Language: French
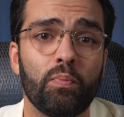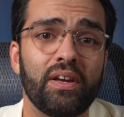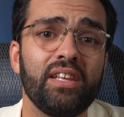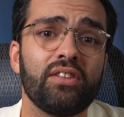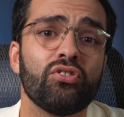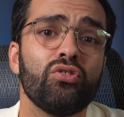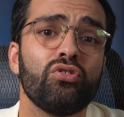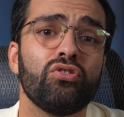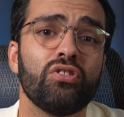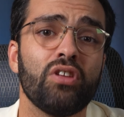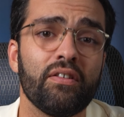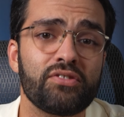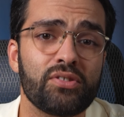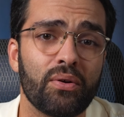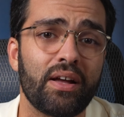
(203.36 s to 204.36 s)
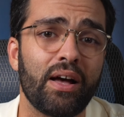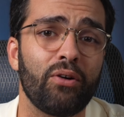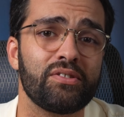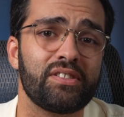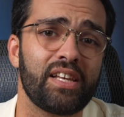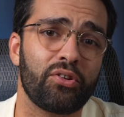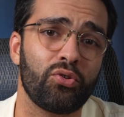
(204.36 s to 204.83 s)
prix de
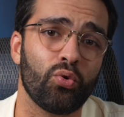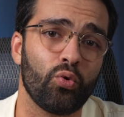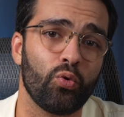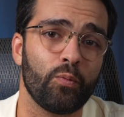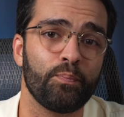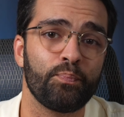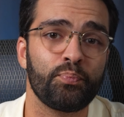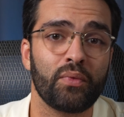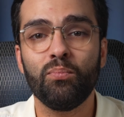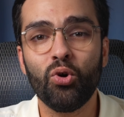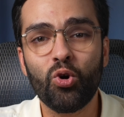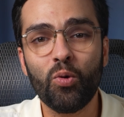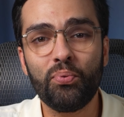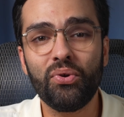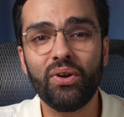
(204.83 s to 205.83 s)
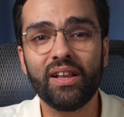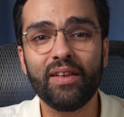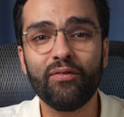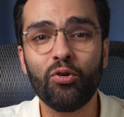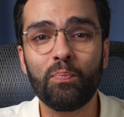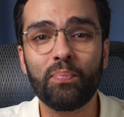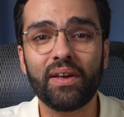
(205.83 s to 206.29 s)
945 euros. Beaucoup plus loin
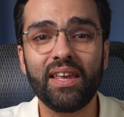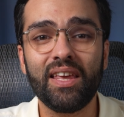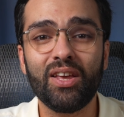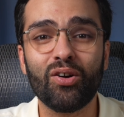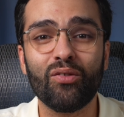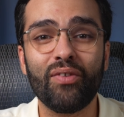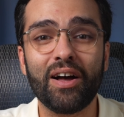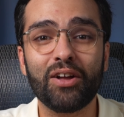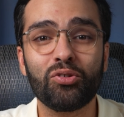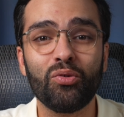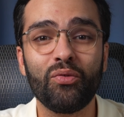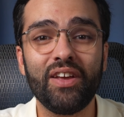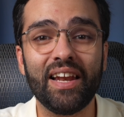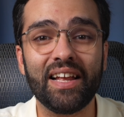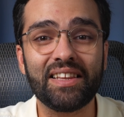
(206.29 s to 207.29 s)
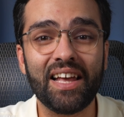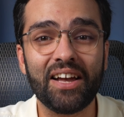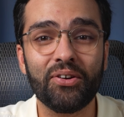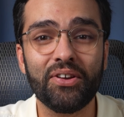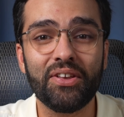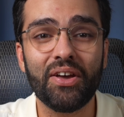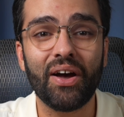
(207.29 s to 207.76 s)
niveau prix, on va retrouver la
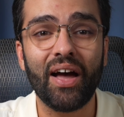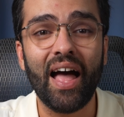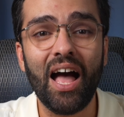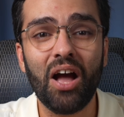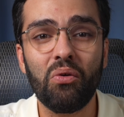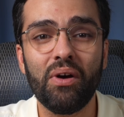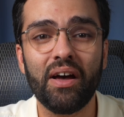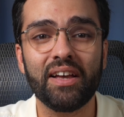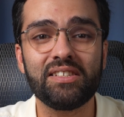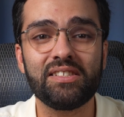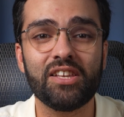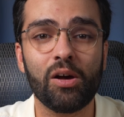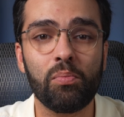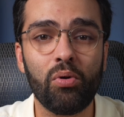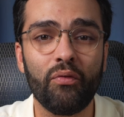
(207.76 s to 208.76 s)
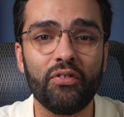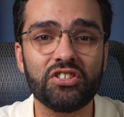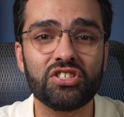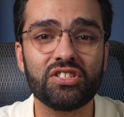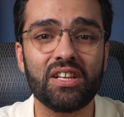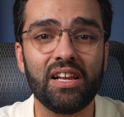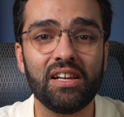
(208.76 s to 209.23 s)
Tagoyer Aquaracer
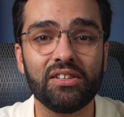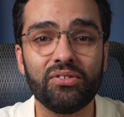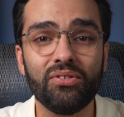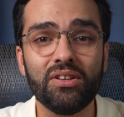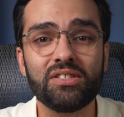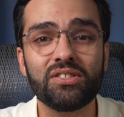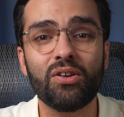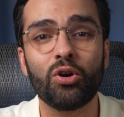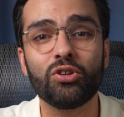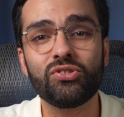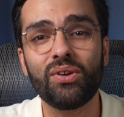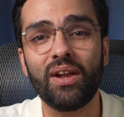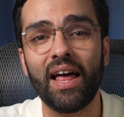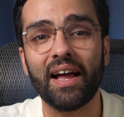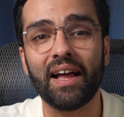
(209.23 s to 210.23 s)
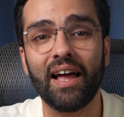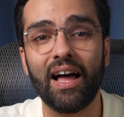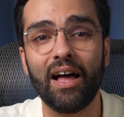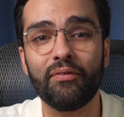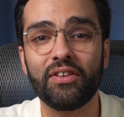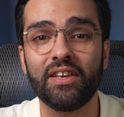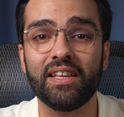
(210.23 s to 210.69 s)
Professional 200
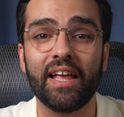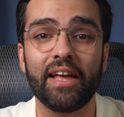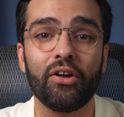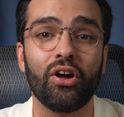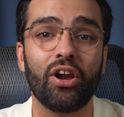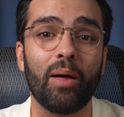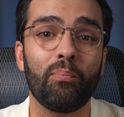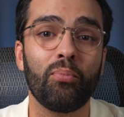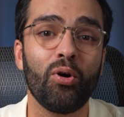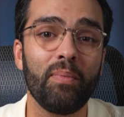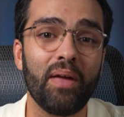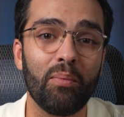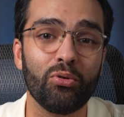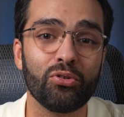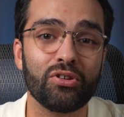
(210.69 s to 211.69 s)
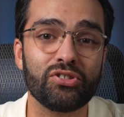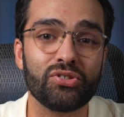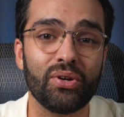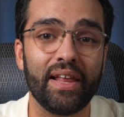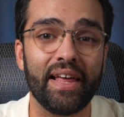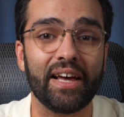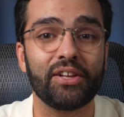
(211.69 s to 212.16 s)
Graph, qui est d'ailleurs la première montre
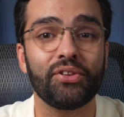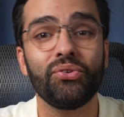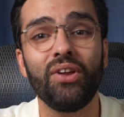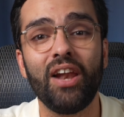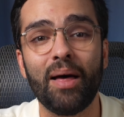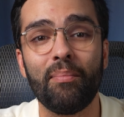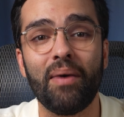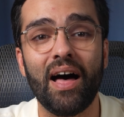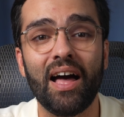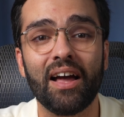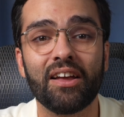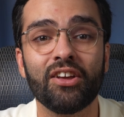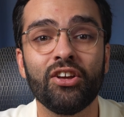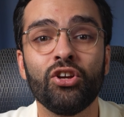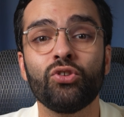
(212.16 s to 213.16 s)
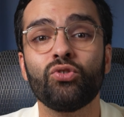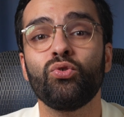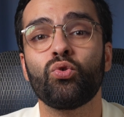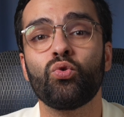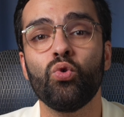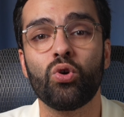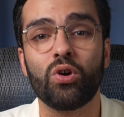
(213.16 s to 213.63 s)
solaire de la marque,
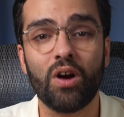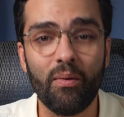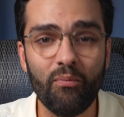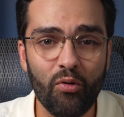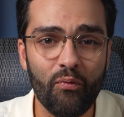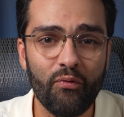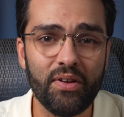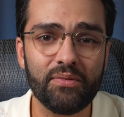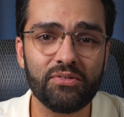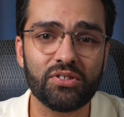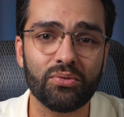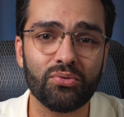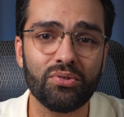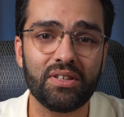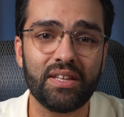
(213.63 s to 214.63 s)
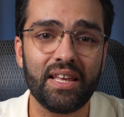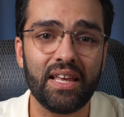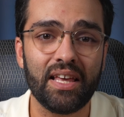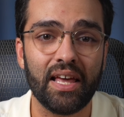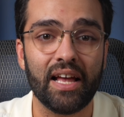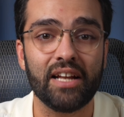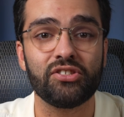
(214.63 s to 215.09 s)
du coup, comme vous pouvez vous en
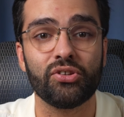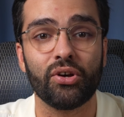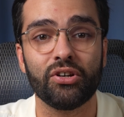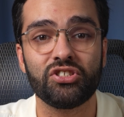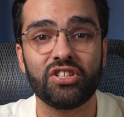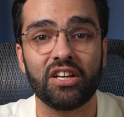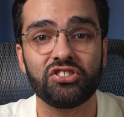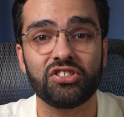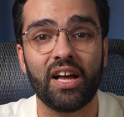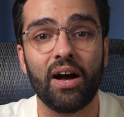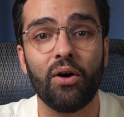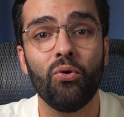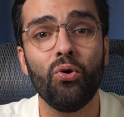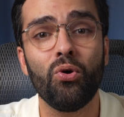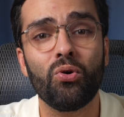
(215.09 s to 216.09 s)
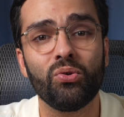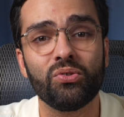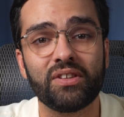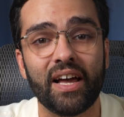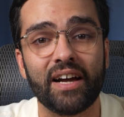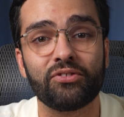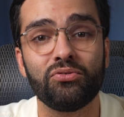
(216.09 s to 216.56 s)
douter, elle se rechargera au
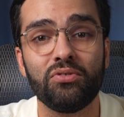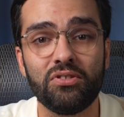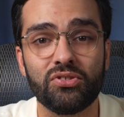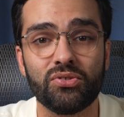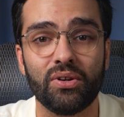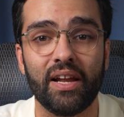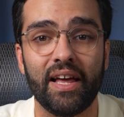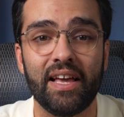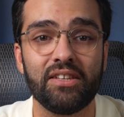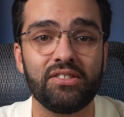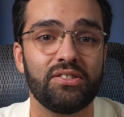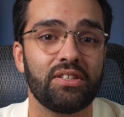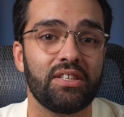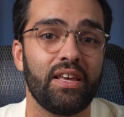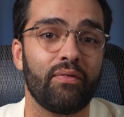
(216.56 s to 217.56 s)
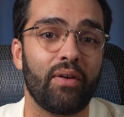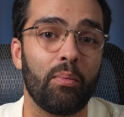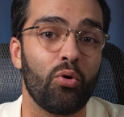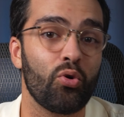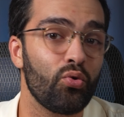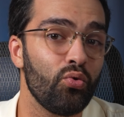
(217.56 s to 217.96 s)
contact du soleil, ce qui est vraiment